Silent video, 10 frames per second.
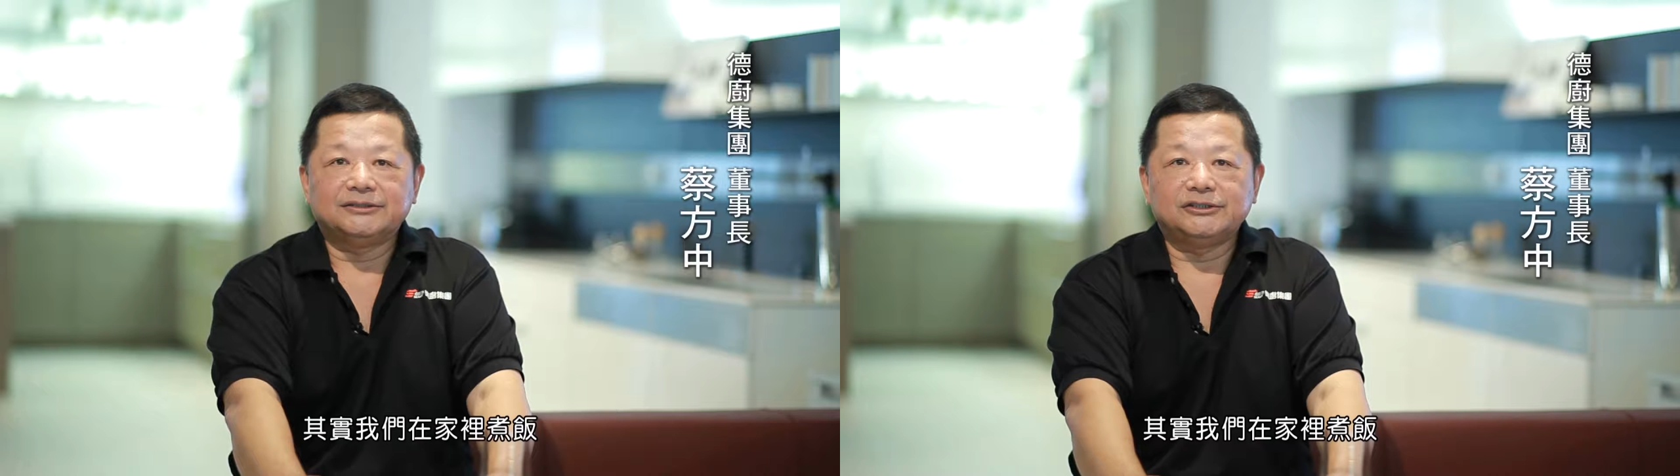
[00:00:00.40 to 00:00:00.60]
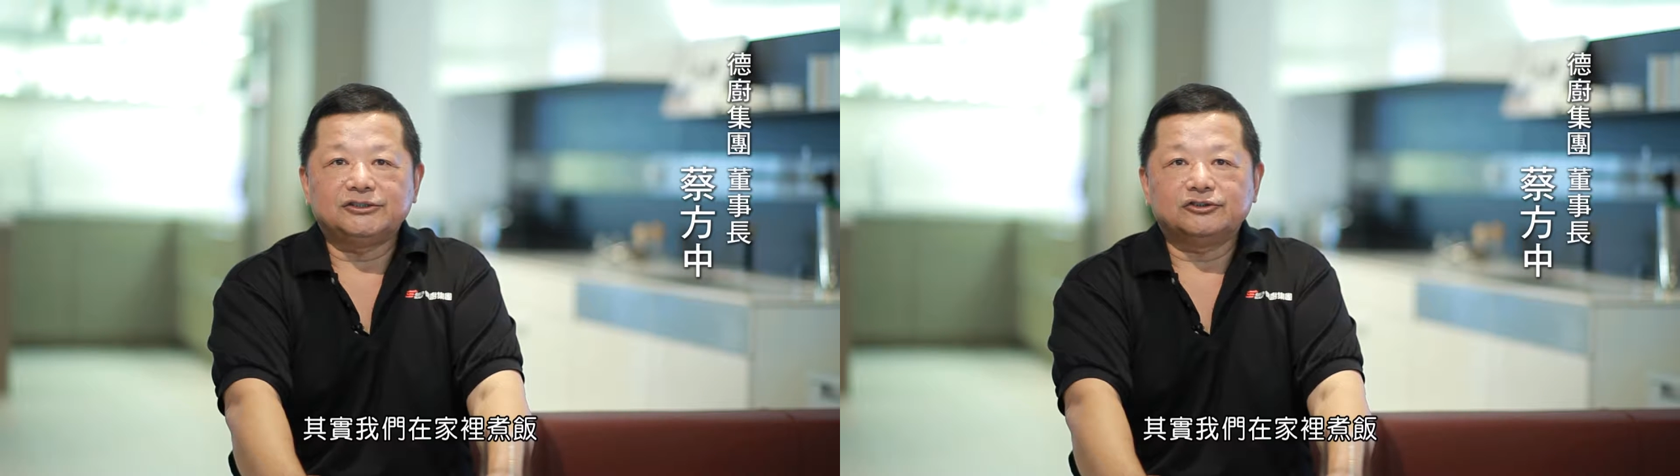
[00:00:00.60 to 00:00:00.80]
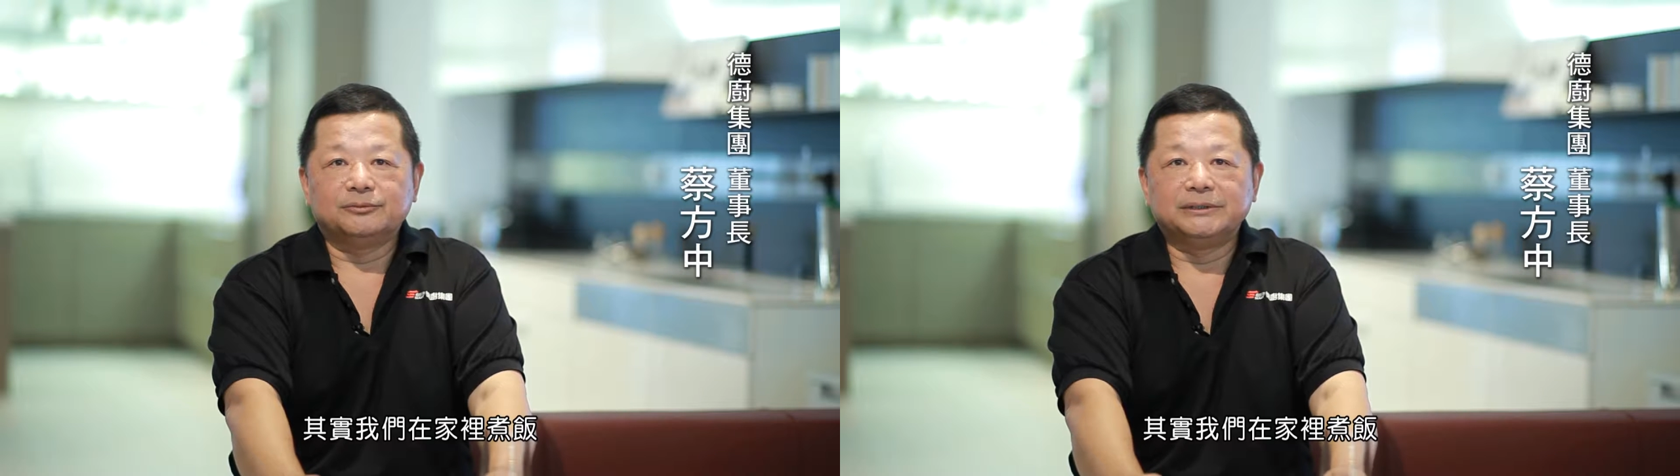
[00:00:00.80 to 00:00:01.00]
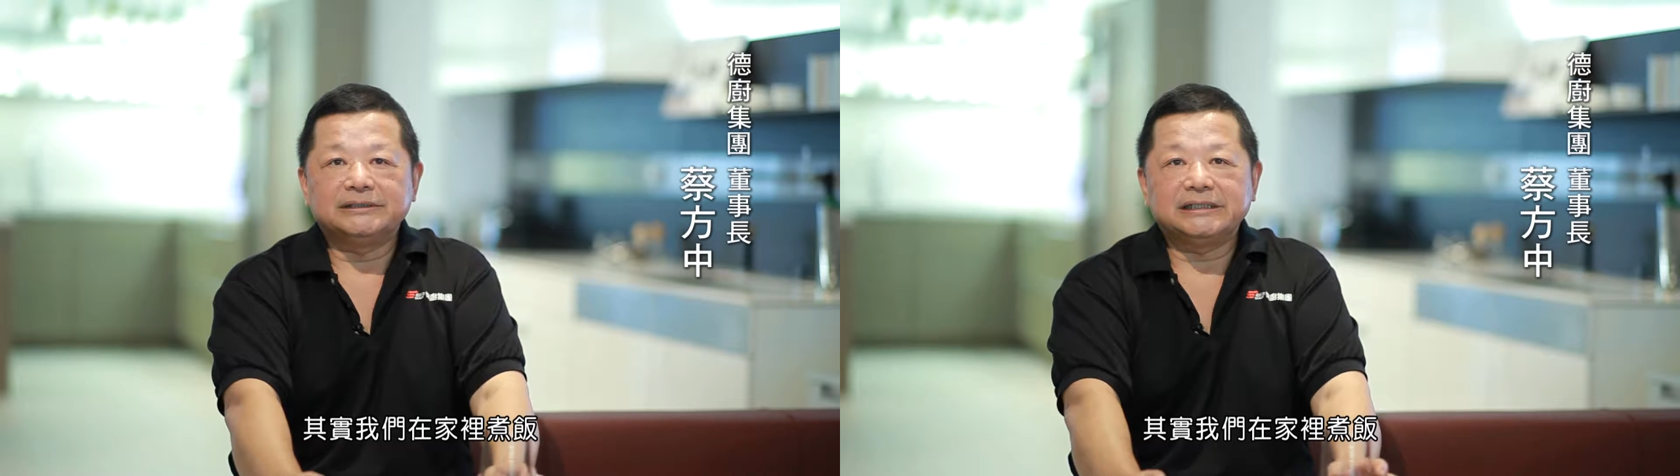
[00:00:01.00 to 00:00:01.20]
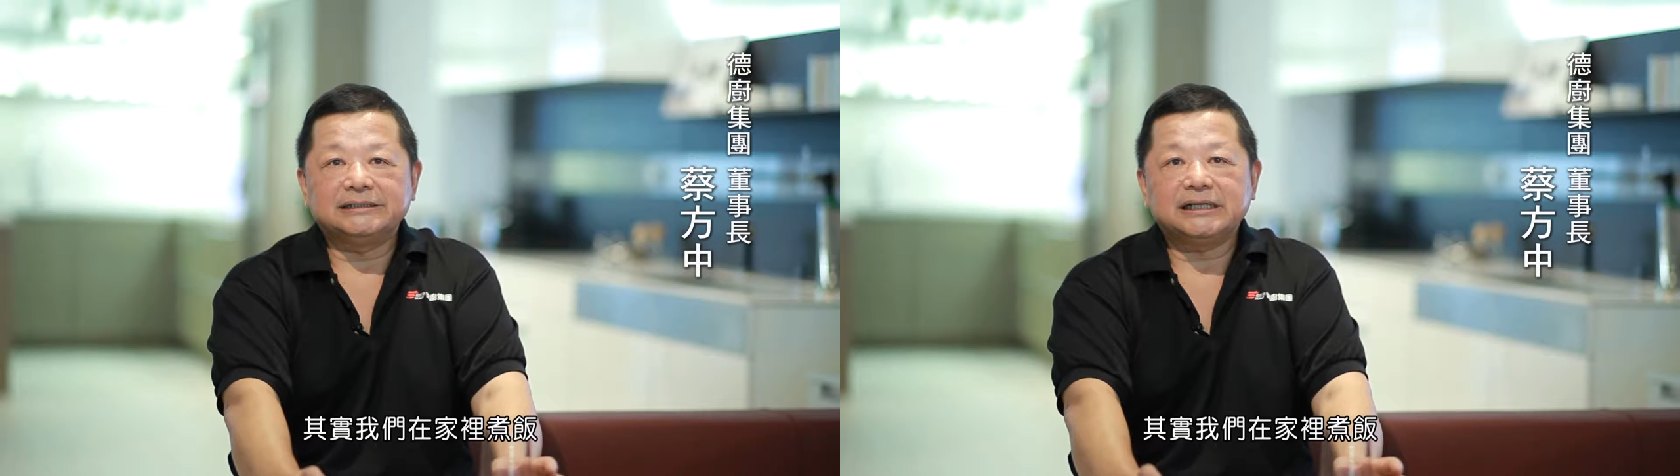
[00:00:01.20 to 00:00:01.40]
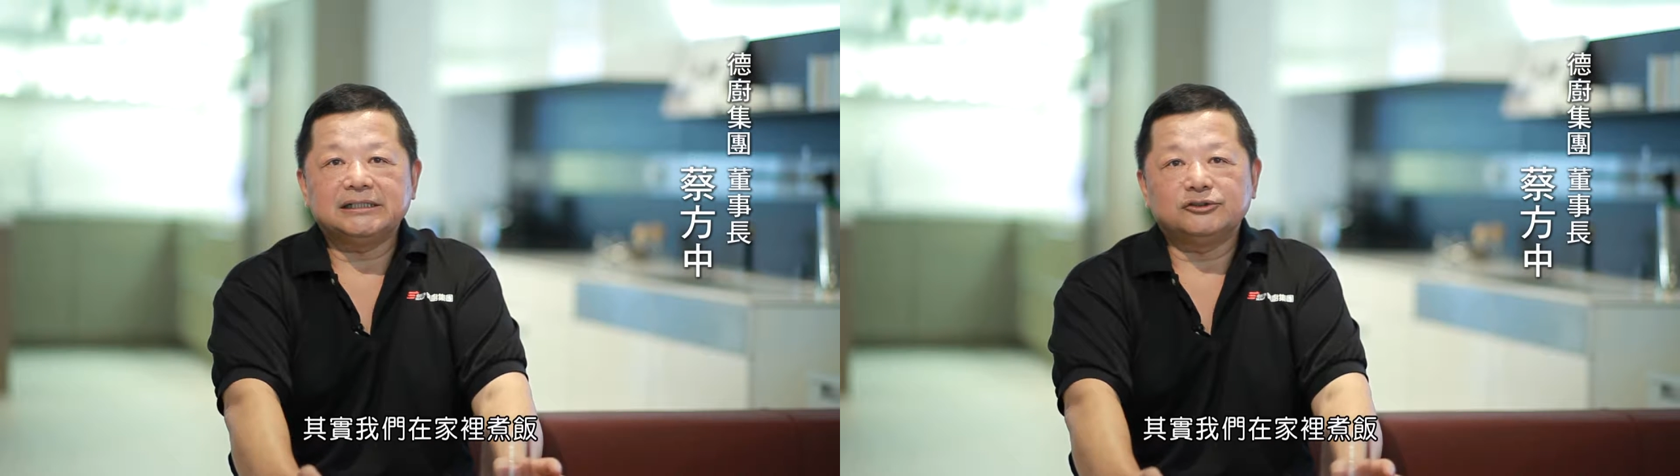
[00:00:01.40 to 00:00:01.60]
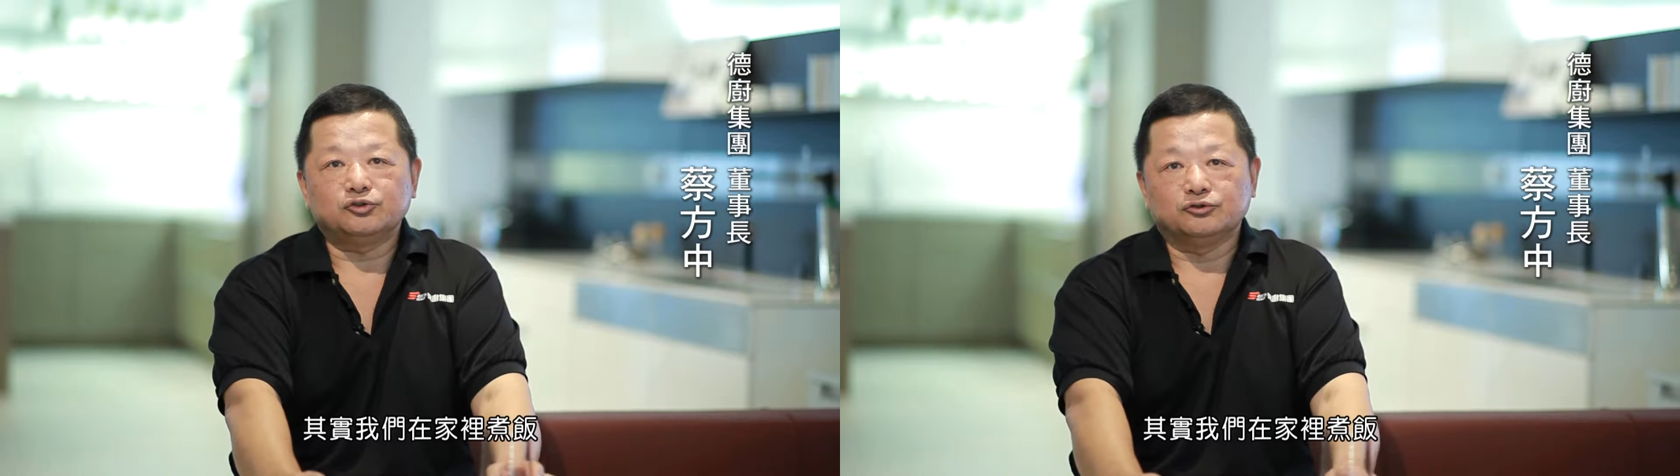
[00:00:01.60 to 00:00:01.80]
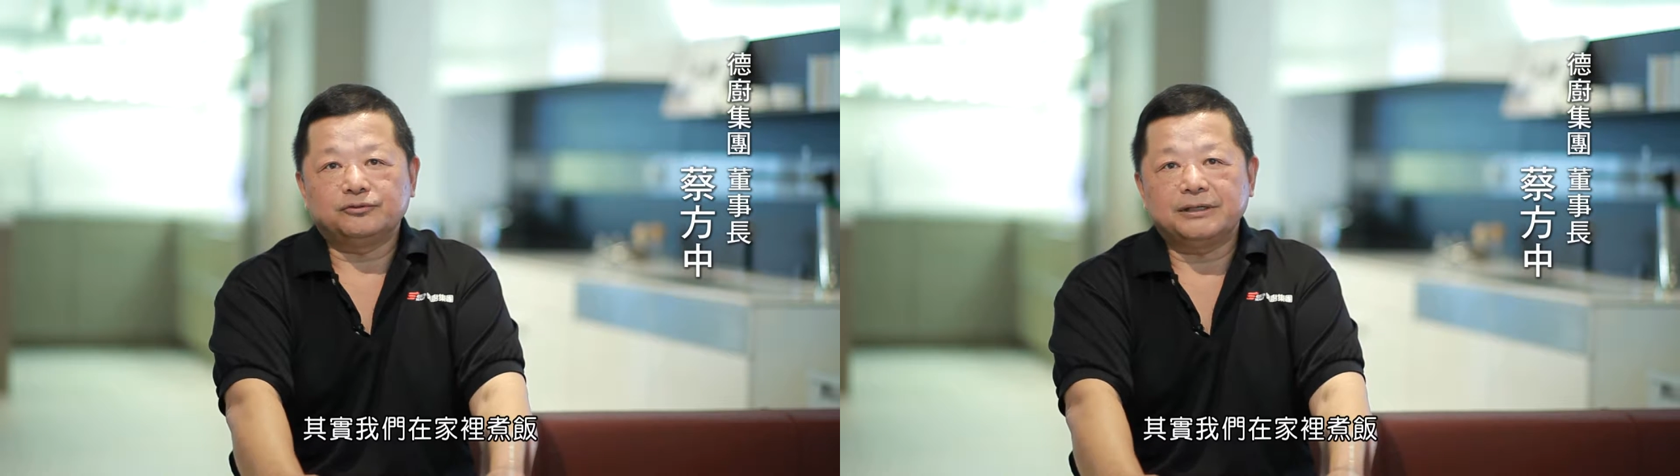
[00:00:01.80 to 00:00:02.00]
其实我们在家里
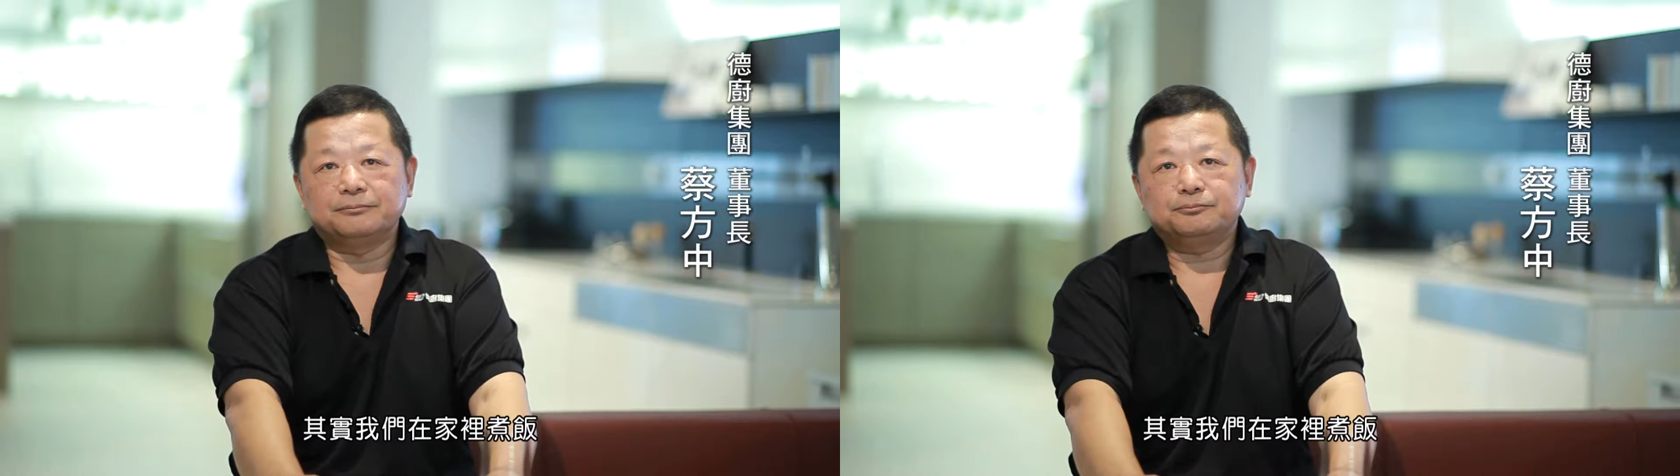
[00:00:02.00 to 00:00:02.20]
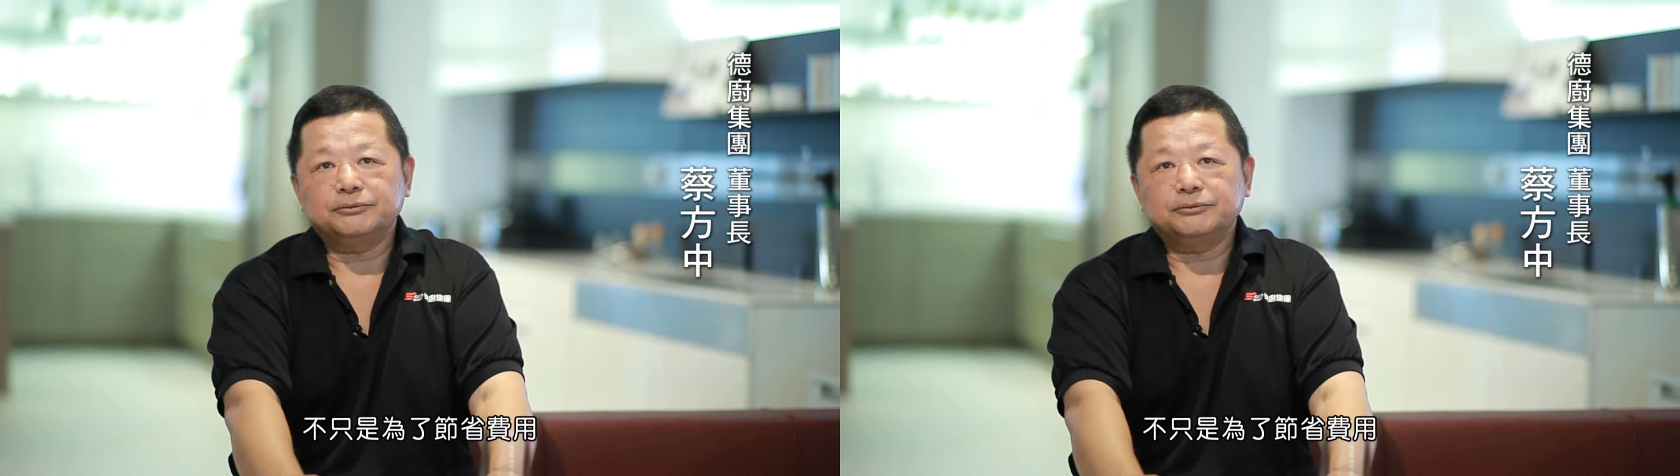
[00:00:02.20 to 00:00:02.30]
煮饭，